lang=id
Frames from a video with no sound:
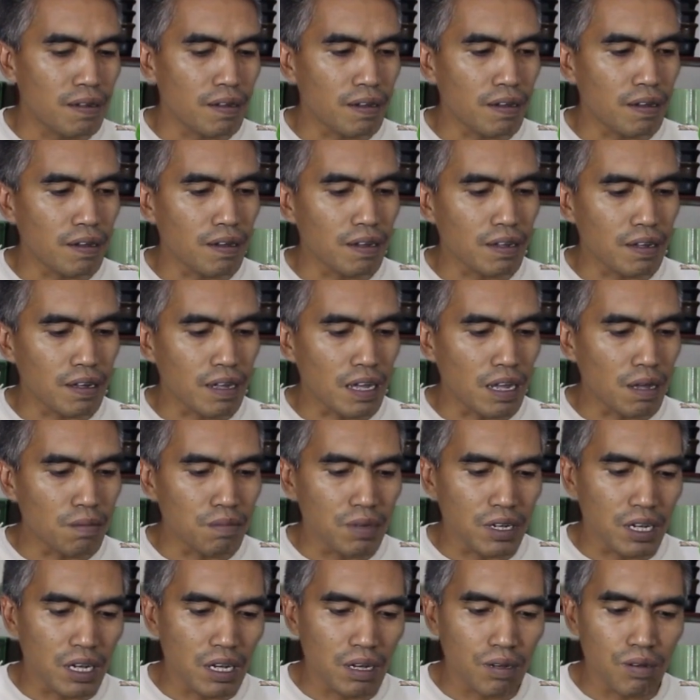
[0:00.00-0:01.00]
eh, nggak
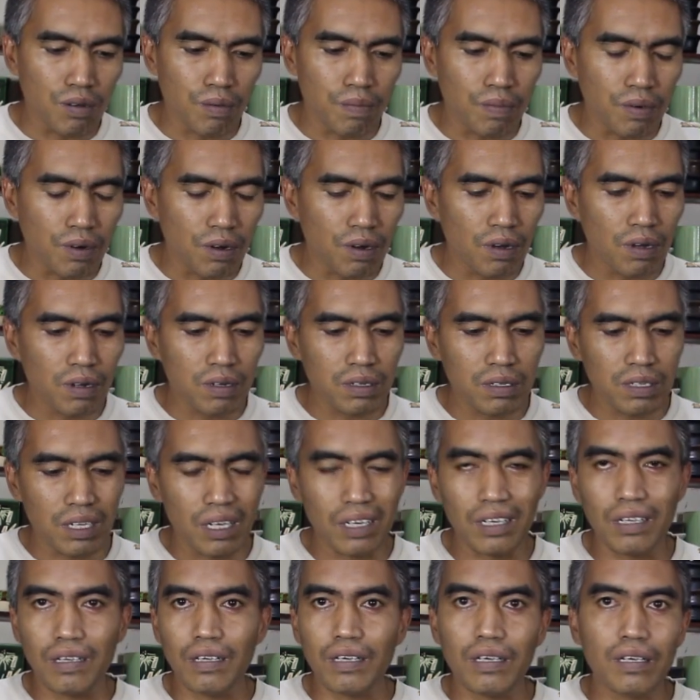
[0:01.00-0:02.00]
mengganggu pohon
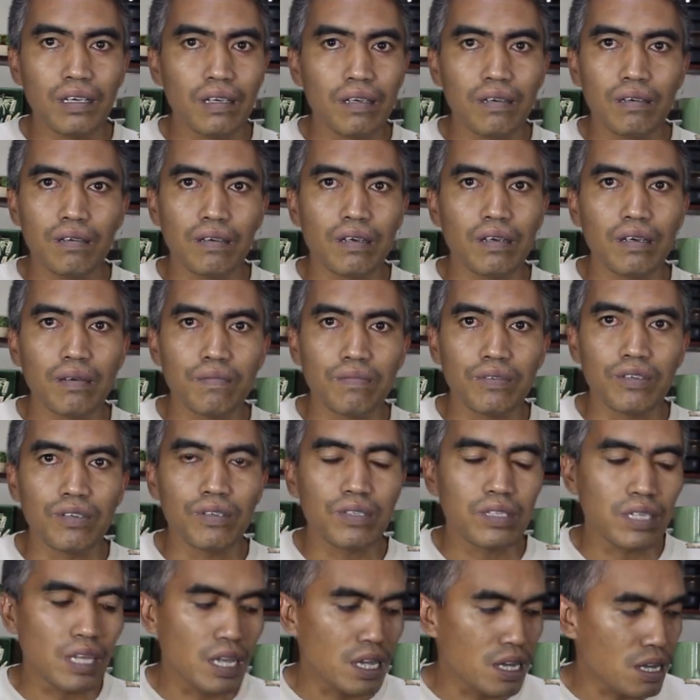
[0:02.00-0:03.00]
jadi eh,
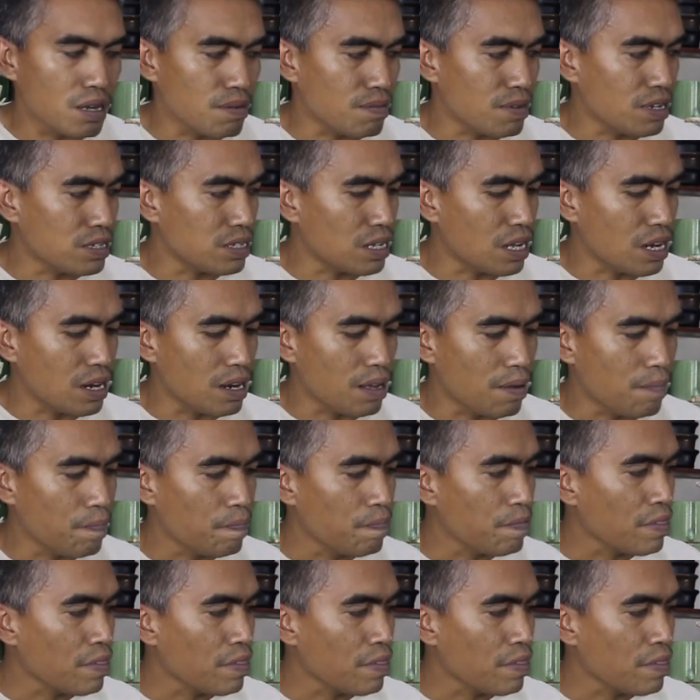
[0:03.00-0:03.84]
menurut saya nggak masalah